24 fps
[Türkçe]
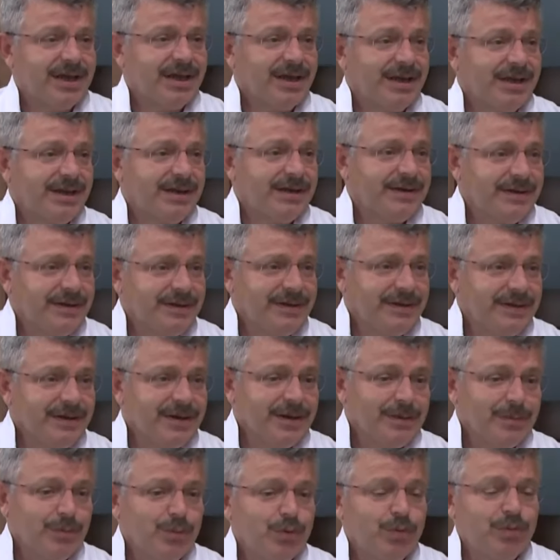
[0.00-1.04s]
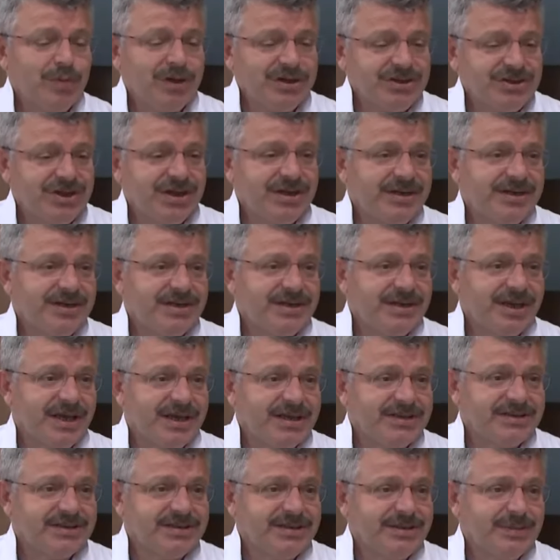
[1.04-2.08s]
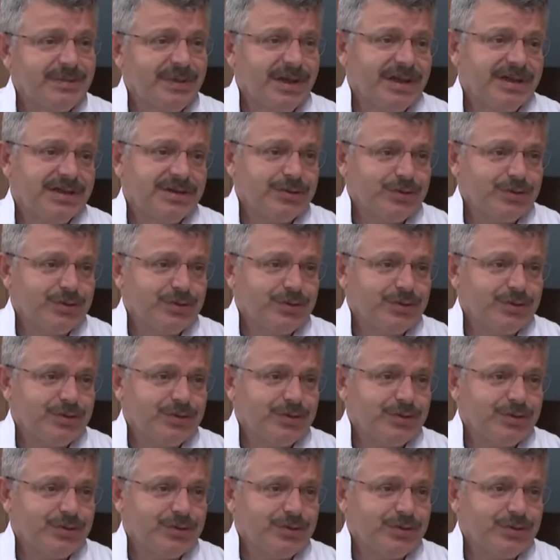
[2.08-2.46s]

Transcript: hikayelerini, bu başarı hikayesini